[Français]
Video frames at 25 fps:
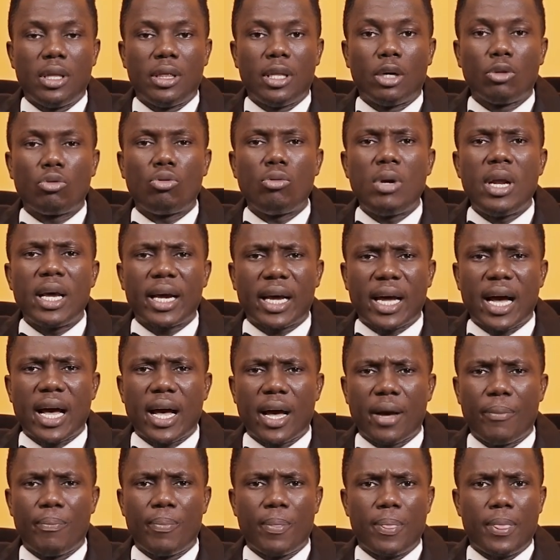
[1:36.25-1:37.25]
Dans tous les
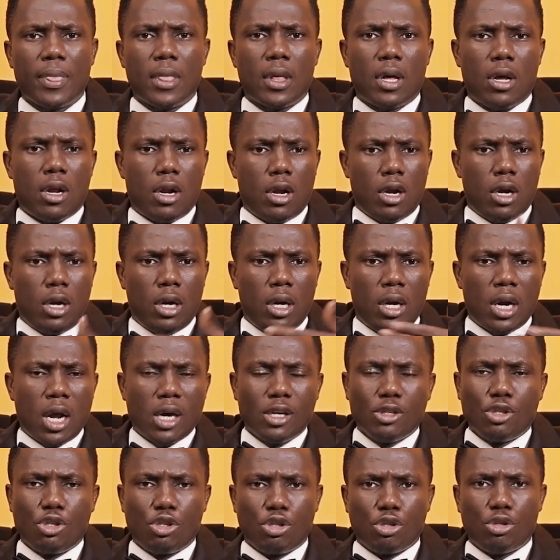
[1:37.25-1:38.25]
cas,
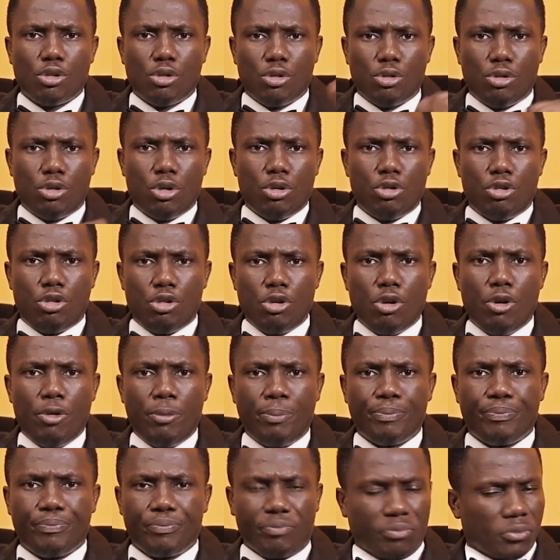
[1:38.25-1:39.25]
l'ange de
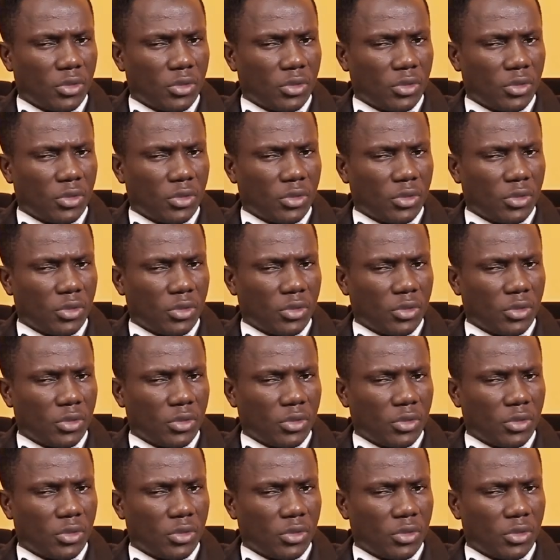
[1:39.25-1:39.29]
Dieu